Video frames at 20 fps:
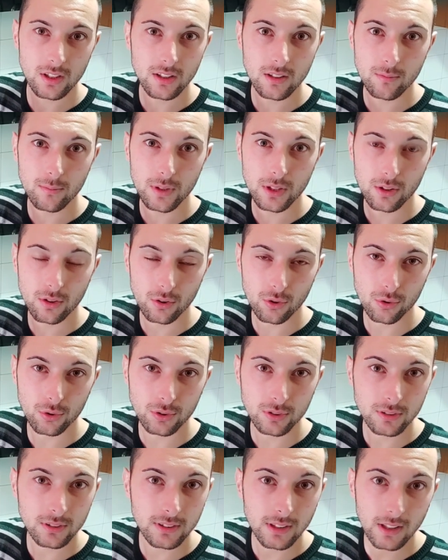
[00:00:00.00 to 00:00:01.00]
nel
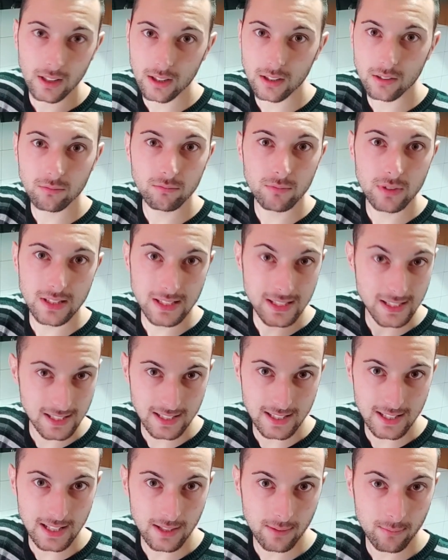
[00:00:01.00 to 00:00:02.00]
microonde
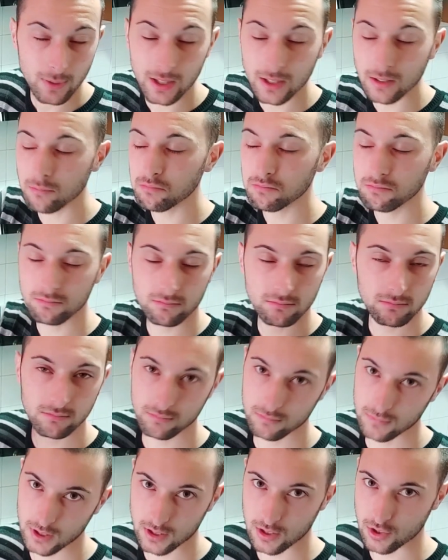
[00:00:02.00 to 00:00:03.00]
insieme
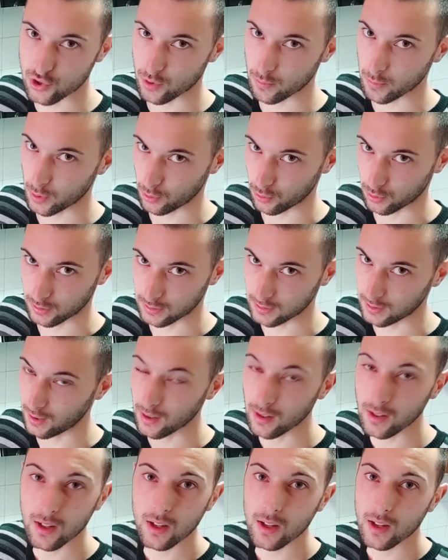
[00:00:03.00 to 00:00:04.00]
ed è già pronta
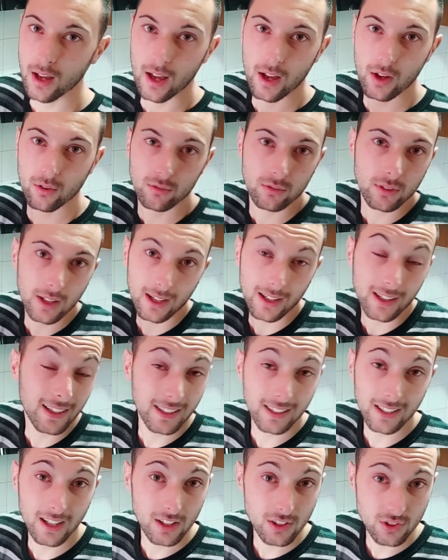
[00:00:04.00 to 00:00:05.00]
è una
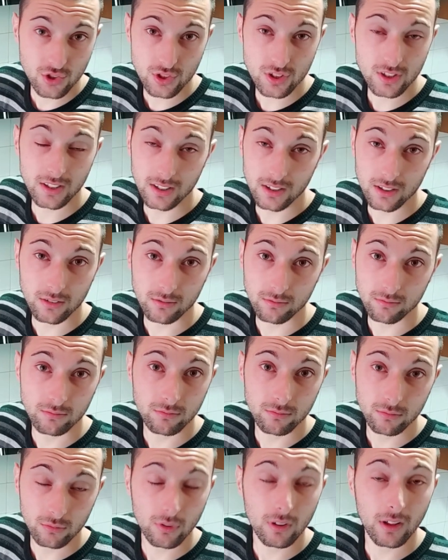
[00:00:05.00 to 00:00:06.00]
ganache che mm,
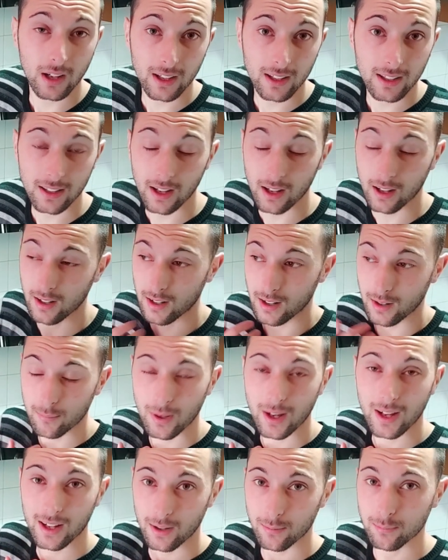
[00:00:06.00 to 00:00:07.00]
anche, anche a
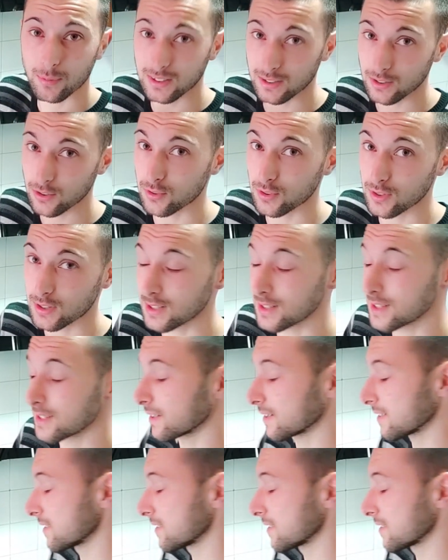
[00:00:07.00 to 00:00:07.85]
me capita di utilizzare